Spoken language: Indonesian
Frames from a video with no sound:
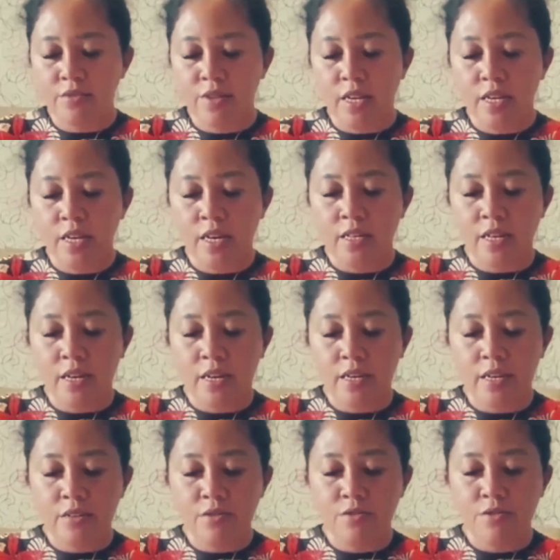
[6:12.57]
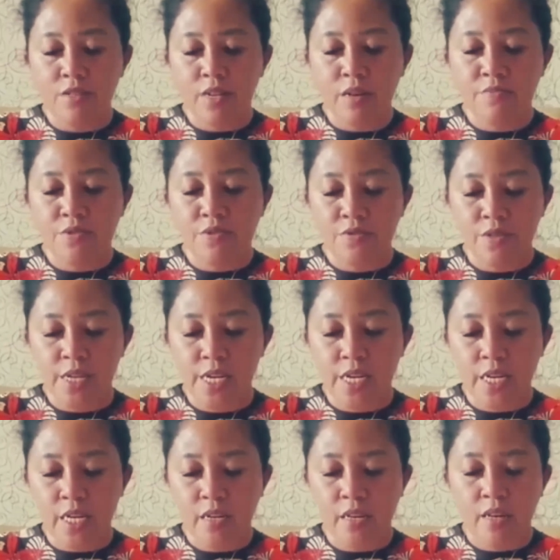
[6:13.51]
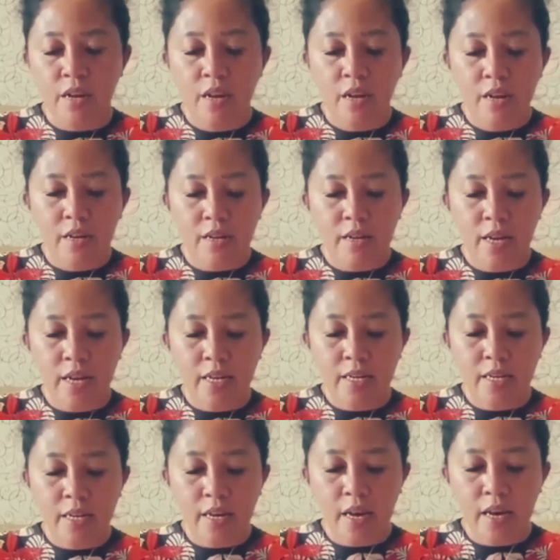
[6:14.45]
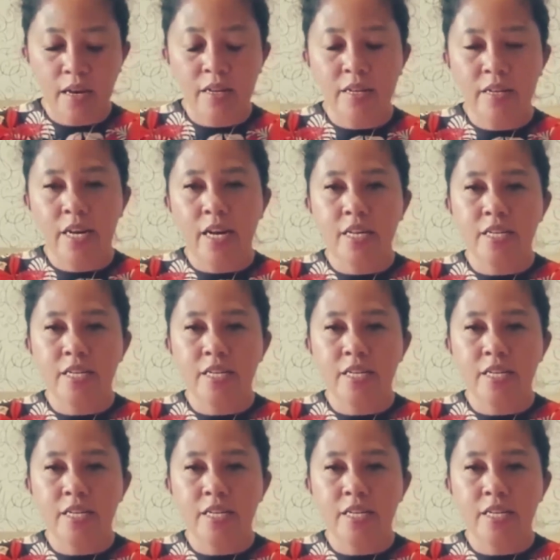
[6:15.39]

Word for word: Kirawa Panggia mengaku telah meluluskan dan menandatangani